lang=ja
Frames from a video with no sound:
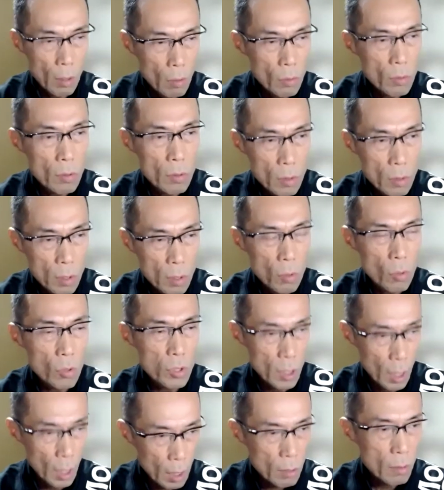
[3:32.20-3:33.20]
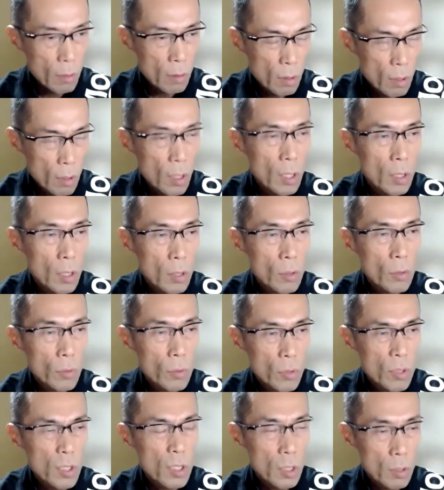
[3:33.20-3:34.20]
のってどうしたっていうふ
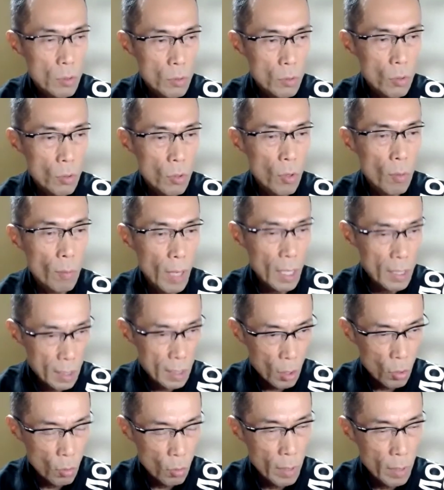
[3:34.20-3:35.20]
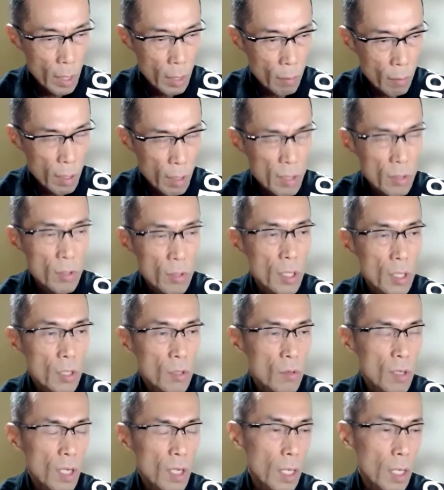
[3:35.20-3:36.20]
うに聞く。それをまたお前はって行
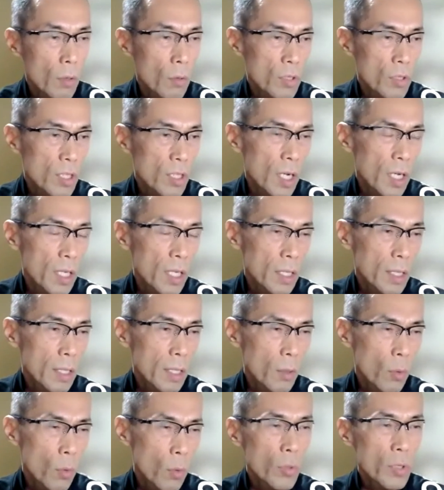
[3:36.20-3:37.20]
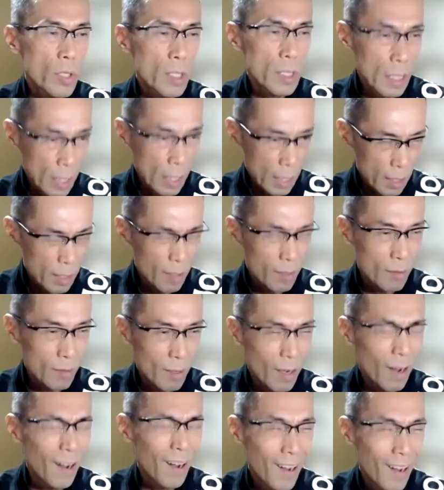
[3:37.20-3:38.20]
くからの違いって大きいじゃないです
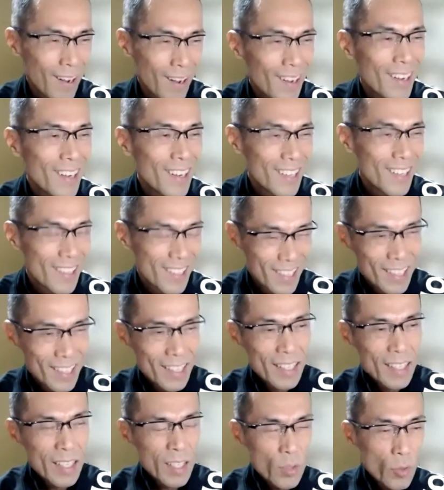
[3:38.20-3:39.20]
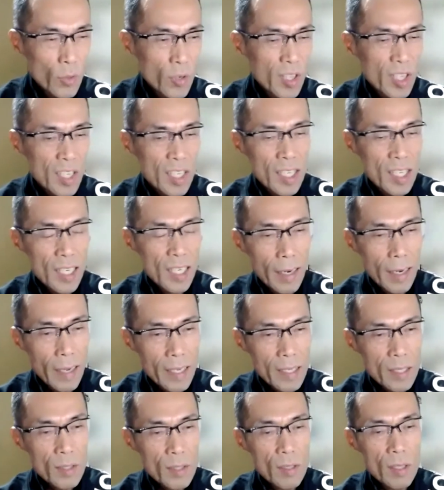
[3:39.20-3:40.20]
か。それで聞かな
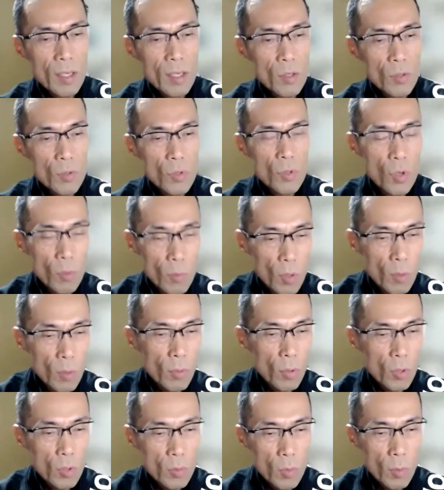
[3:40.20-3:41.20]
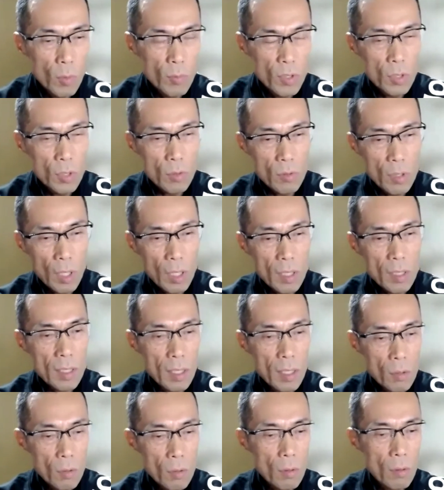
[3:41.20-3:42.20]
いっていうのも、僕も未熟だっ
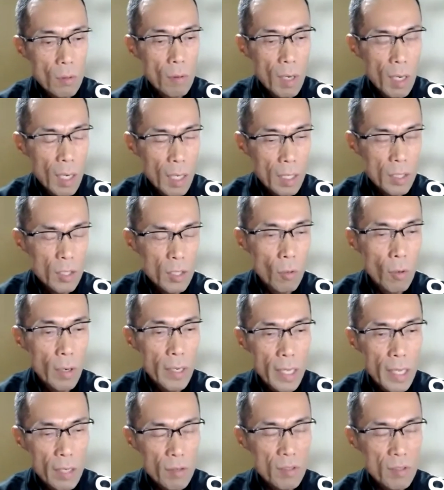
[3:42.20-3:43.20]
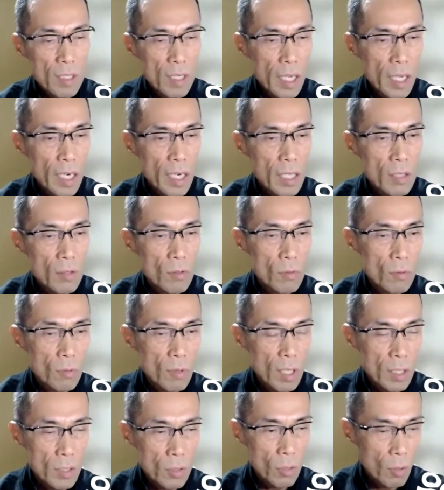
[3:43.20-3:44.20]
た頃は、今日はやる気しないなんて言うと
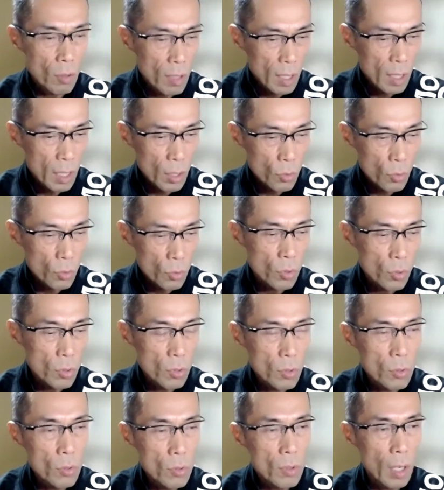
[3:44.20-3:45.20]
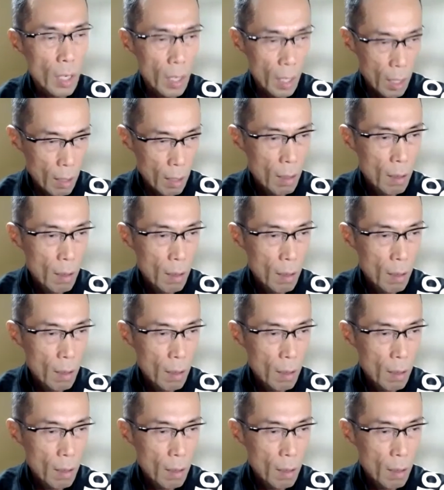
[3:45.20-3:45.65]
ね、そんなこと言うから、